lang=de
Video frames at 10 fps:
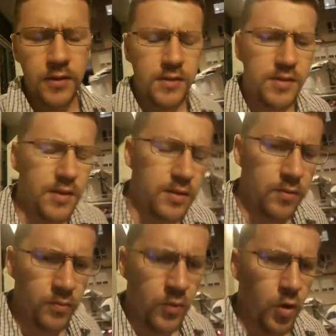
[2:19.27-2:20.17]
sich
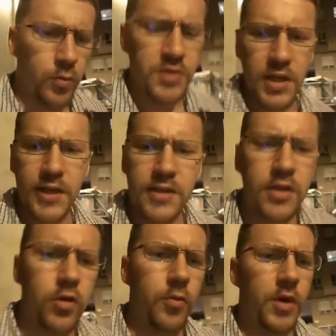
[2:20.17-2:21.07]
um Delikte
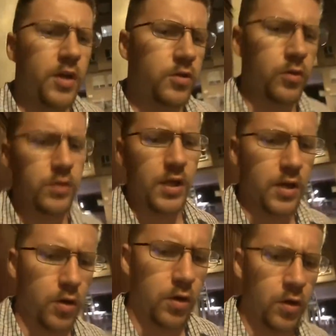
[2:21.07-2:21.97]
kümmert und dann noch